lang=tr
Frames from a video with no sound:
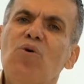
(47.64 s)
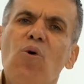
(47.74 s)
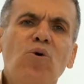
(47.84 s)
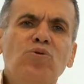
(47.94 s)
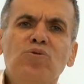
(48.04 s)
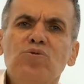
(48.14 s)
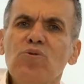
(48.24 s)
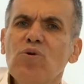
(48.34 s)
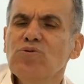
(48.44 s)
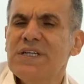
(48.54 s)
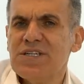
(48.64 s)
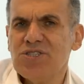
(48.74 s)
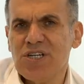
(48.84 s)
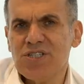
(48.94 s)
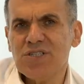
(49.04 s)
10 12
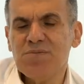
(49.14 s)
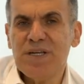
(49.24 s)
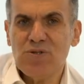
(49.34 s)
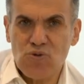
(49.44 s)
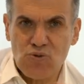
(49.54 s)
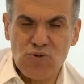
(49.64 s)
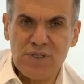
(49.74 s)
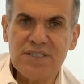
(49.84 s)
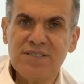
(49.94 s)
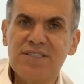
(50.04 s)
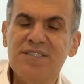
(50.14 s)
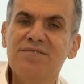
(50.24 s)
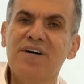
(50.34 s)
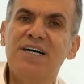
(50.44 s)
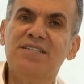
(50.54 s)
çeşit menisküs
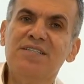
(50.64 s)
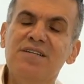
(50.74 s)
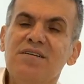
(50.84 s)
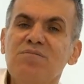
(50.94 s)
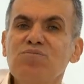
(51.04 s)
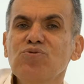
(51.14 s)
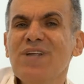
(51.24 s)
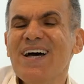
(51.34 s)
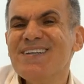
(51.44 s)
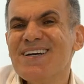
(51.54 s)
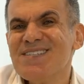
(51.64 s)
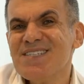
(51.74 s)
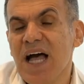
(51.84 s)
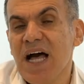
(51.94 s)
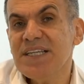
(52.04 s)
yırtığı vardır. Bunlardan
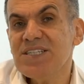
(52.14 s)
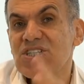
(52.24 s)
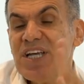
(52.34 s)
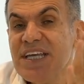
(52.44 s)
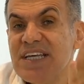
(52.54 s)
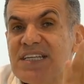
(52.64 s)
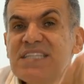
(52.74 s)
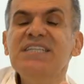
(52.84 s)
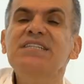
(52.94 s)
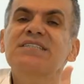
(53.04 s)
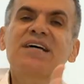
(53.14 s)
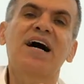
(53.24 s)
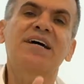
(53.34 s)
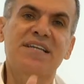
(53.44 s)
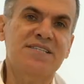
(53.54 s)
sadece 2
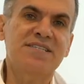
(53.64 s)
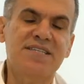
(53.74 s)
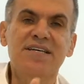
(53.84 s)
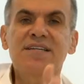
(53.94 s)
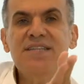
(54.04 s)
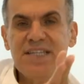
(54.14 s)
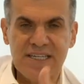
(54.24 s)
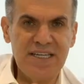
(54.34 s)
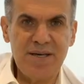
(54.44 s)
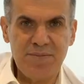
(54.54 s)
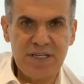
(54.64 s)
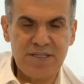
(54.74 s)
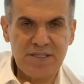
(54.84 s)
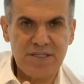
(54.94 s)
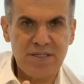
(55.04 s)
tanesi
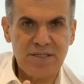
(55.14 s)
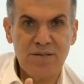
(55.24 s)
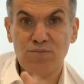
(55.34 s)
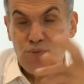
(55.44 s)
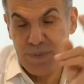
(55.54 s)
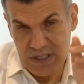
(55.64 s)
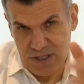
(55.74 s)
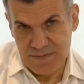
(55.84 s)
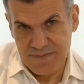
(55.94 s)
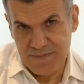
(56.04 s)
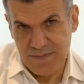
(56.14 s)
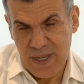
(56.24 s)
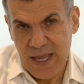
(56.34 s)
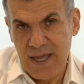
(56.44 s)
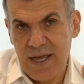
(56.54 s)
dikilebilir. Bu bir.
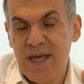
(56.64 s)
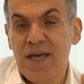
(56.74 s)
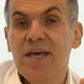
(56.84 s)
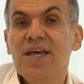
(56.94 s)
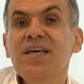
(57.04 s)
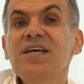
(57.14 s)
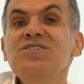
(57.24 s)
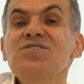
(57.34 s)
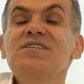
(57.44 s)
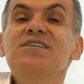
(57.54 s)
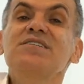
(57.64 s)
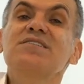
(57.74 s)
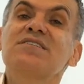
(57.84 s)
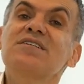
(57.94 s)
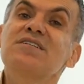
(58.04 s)
İkincisi
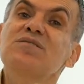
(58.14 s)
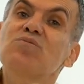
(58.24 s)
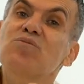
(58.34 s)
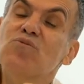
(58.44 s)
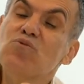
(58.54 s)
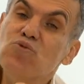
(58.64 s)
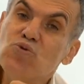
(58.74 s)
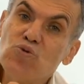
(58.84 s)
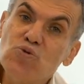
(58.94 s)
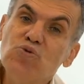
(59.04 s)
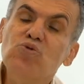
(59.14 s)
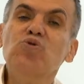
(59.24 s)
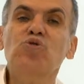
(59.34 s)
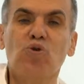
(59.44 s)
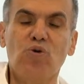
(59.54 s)
yırtığın
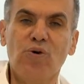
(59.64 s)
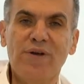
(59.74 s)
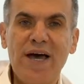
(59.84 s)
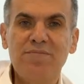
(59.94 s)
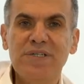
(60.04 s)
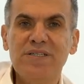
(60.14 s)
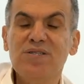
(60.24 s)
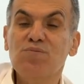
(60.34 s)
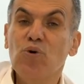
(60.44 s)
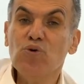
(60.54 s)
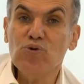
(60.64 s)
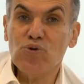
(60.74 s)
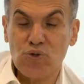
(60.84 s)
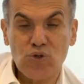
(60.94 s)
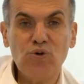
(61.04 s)
uzunluğu çok önemlidir.
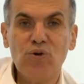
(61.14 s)
Boyu çok